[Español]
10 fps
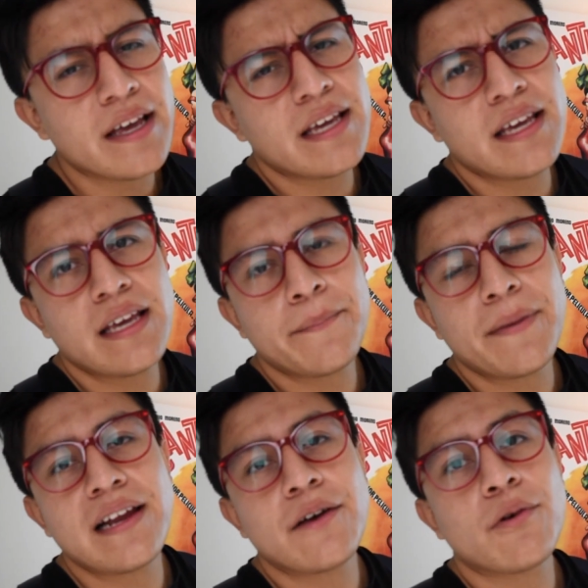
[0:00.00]
y
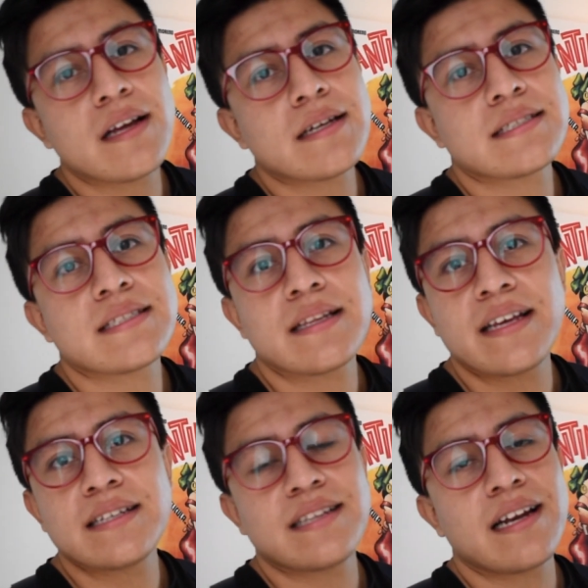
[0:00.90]
películas
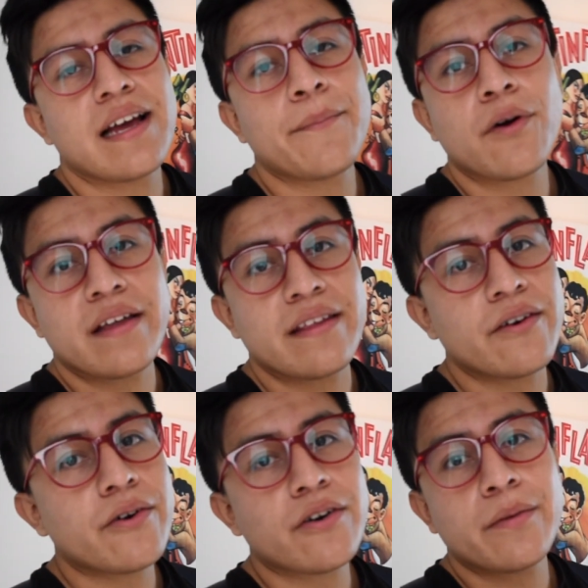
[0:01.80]
desde la época de
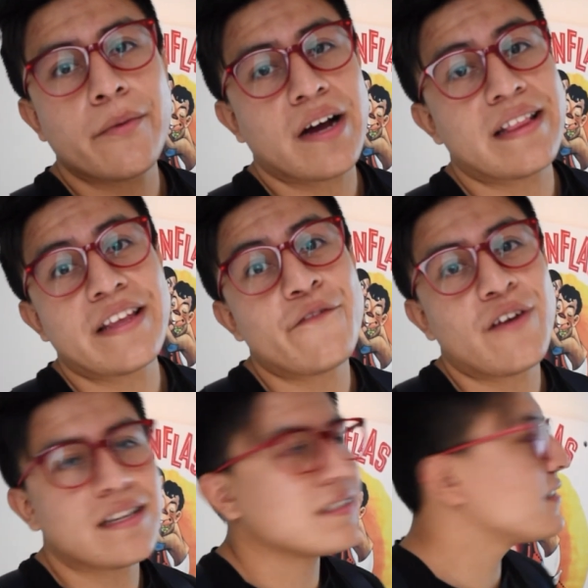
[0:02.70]
oro como
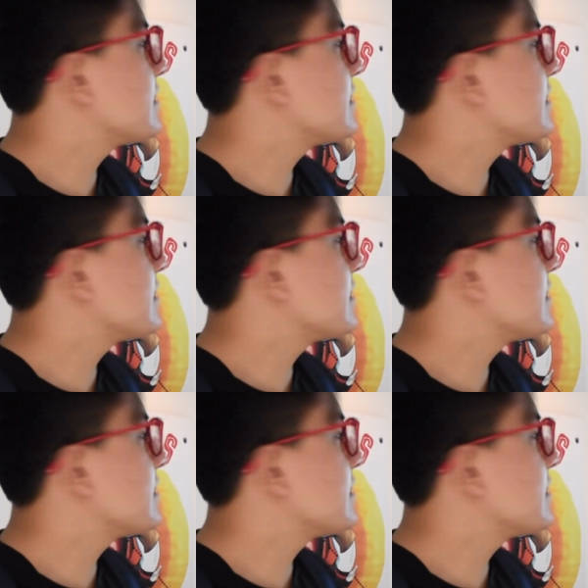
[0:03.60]
Cantinflas.